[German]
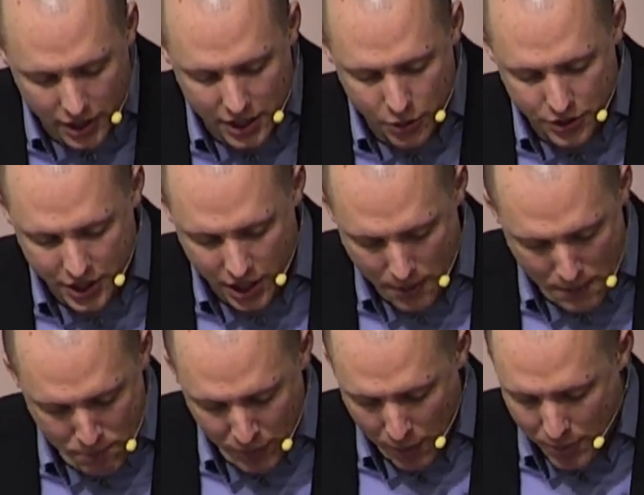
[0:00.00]
die uns
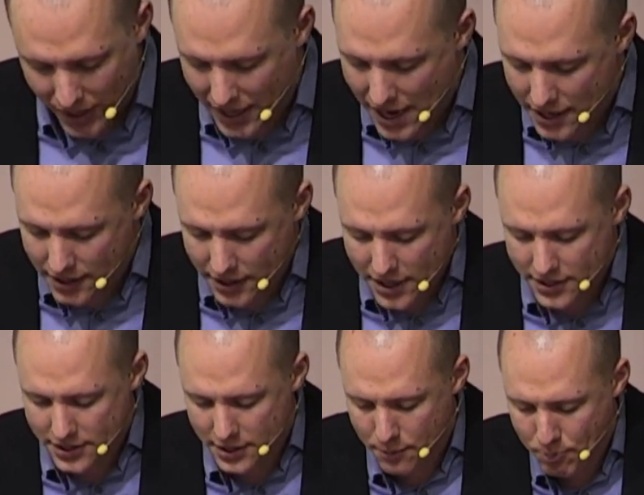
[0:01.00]
begegnet,
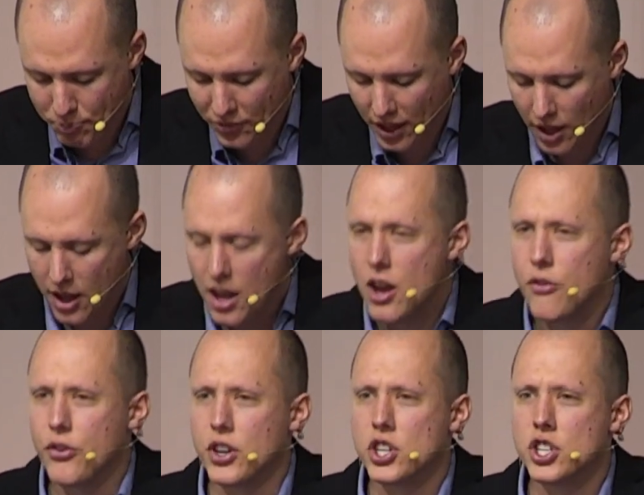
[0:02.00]
ist,
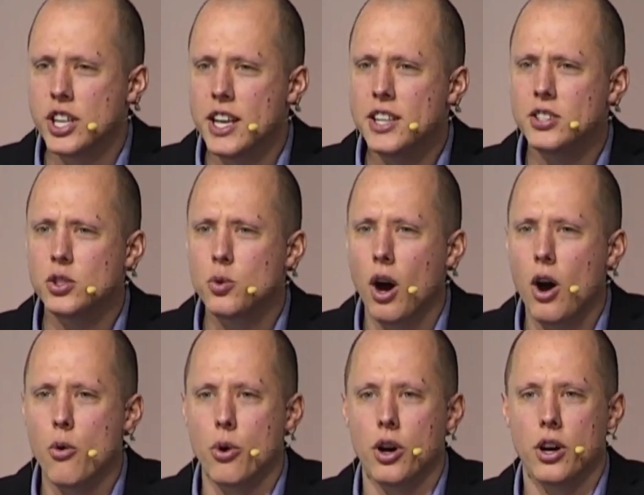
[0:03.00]
verstehst du
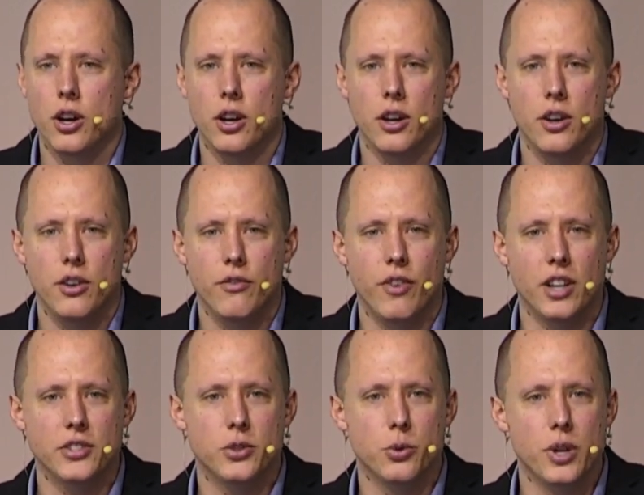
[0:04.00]
auch,
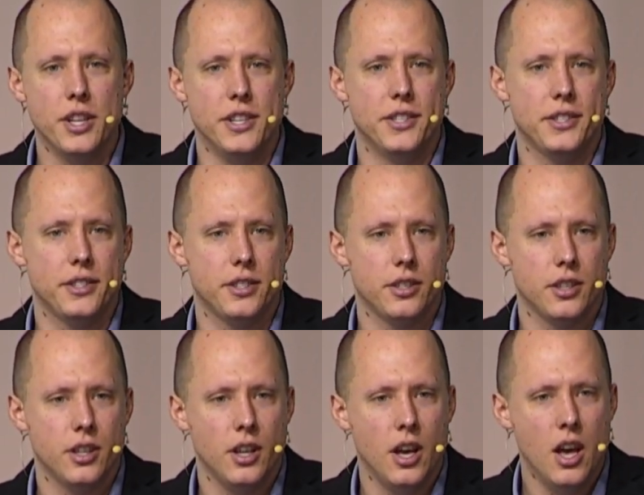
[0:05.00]
was du liest?
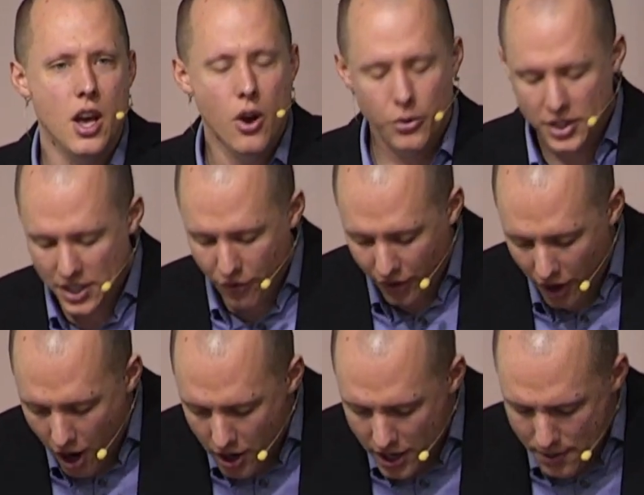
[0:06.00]
Und diese
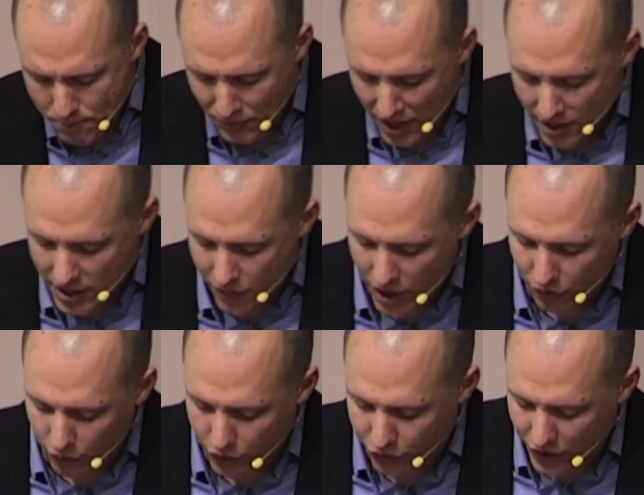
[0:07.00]
Frage, die wird
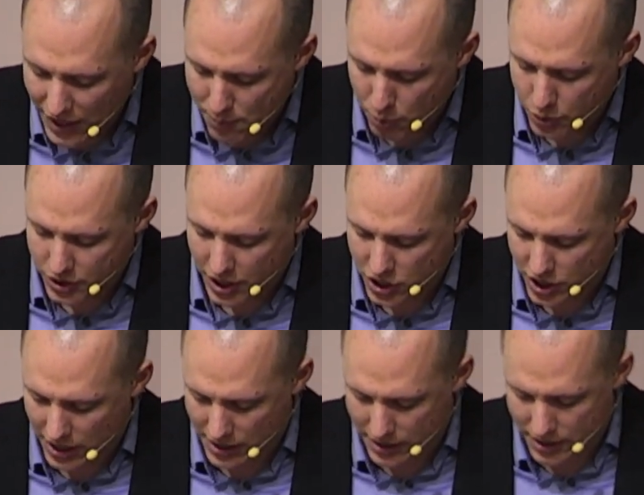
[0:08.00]
von Philippus
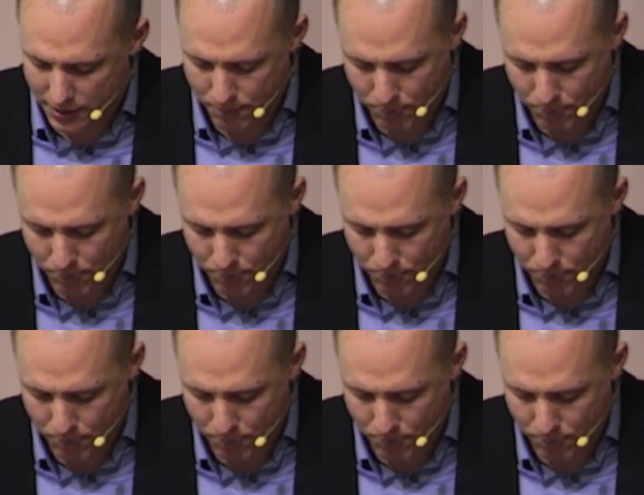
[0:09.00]
gestellt.